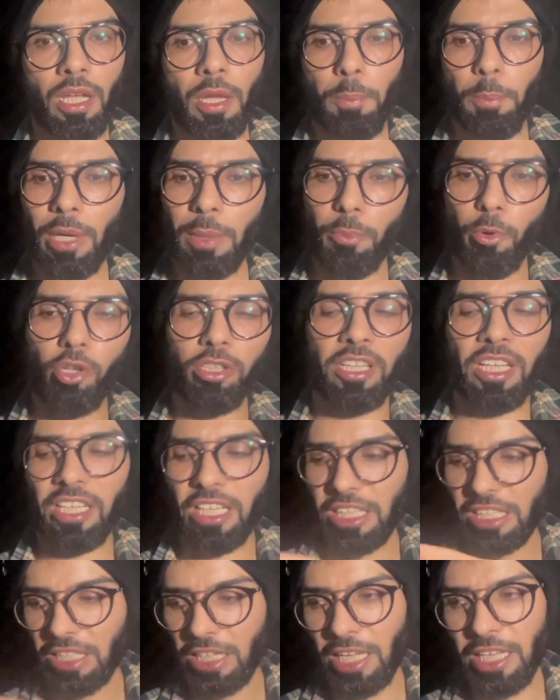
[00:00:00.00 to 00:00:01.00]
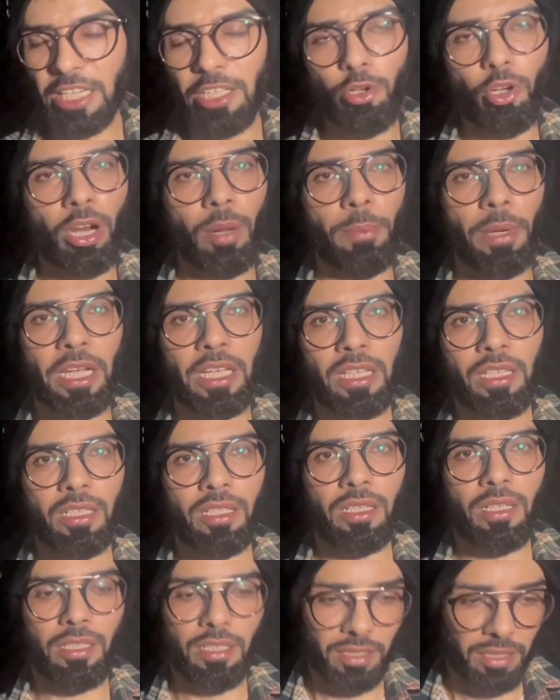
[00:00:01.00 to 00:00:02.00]
फिर बोलते हैं कि ये नहीं हो रहा भाई
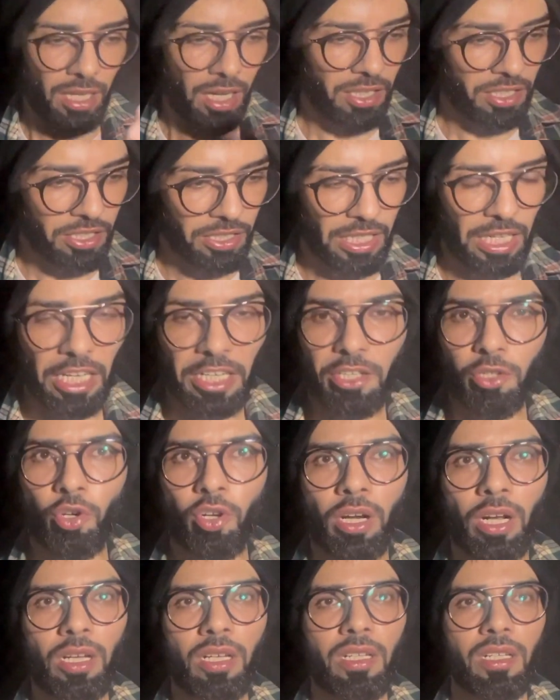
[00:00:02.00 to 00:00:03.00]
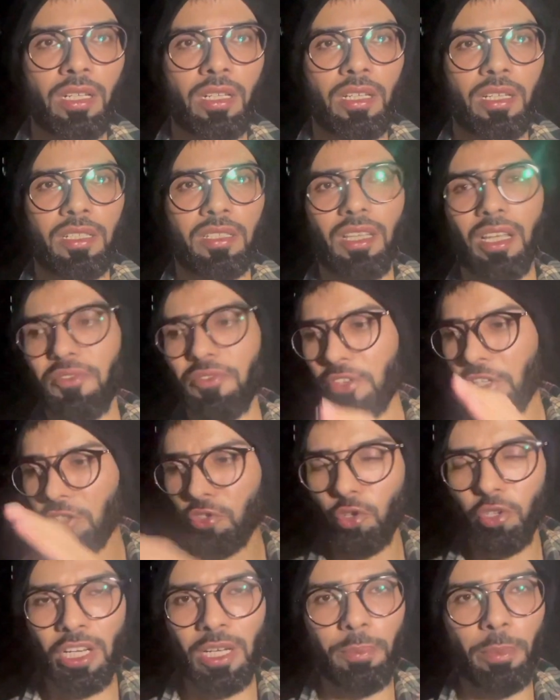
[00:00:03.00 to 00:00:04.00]
सर ये नहीं हो रहा सर वीडियो
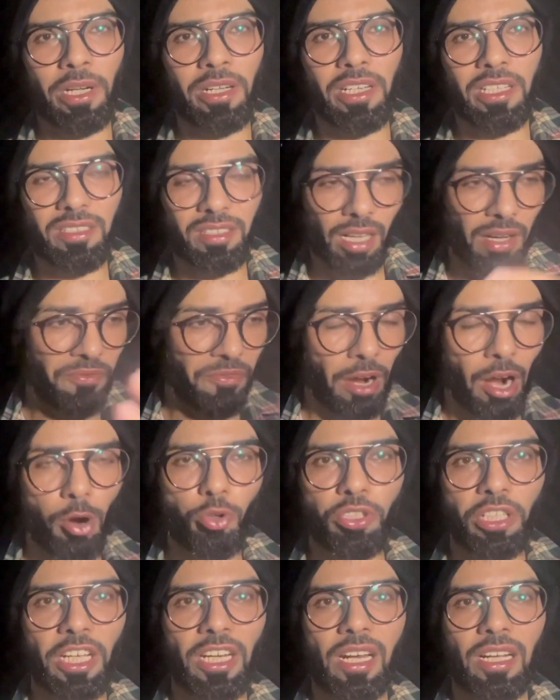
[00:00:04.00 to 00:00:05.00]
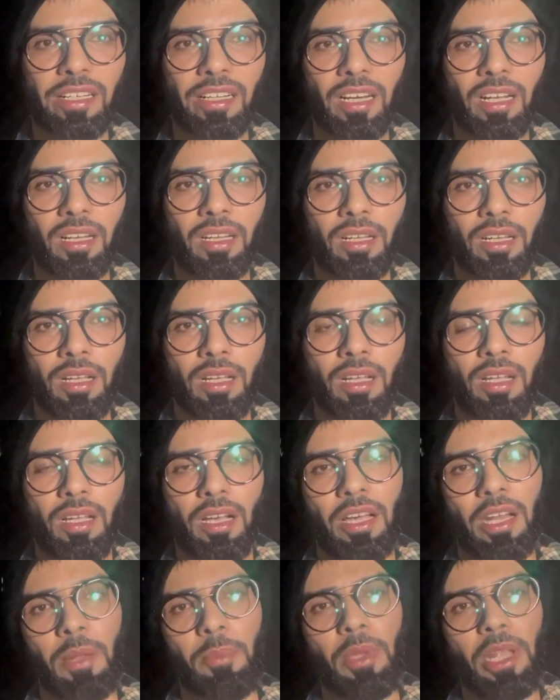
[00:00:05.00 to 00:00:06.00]
नहीं बन रही सर फाउंड नहीं लग रहा
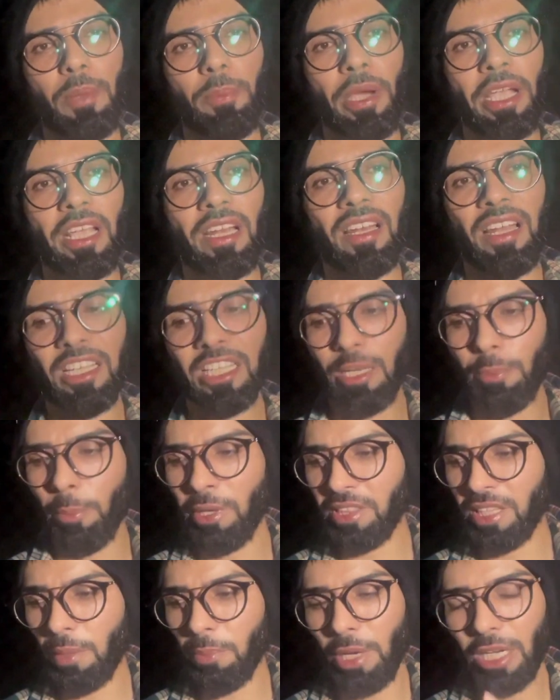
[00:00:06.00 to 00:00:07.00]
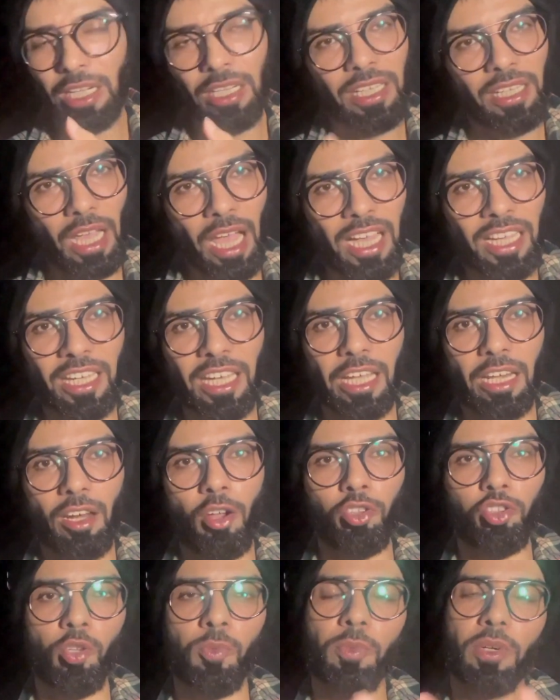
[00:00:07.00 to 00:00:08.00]
अरे मेरे भाई अल्लाह के बंदे मैं क्या कह रहा हूँ
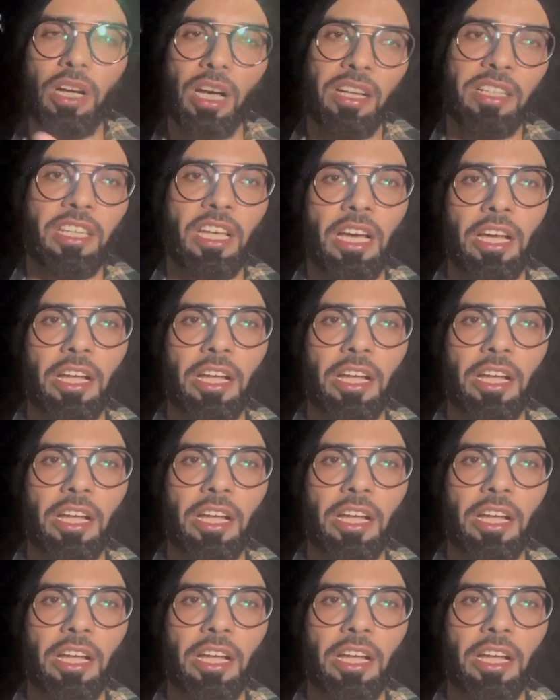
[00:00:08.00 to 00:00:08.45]
तुम कर क्या